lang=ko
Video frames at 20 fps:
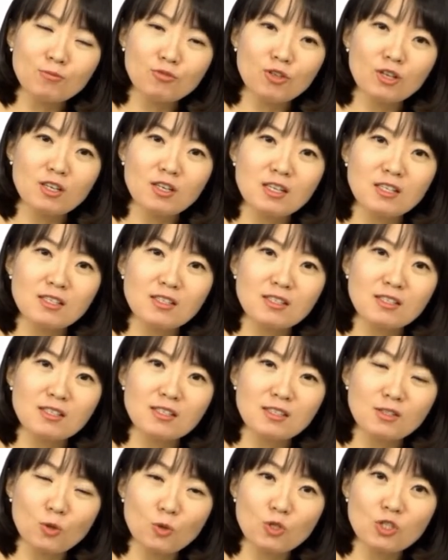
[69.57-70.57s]
부에나스
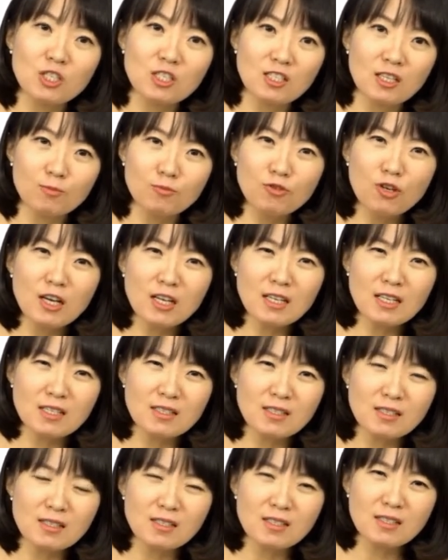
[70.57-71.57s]
노체스 그러니까
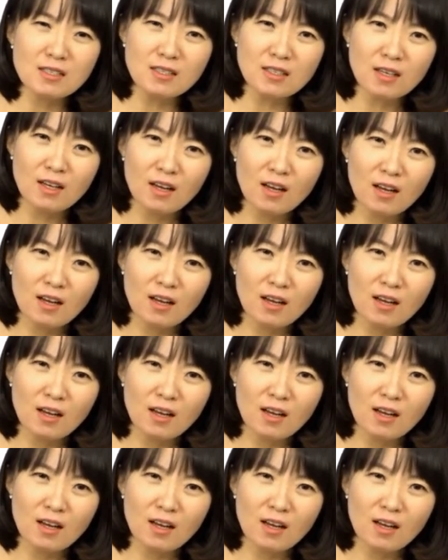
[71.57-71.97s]
부에나스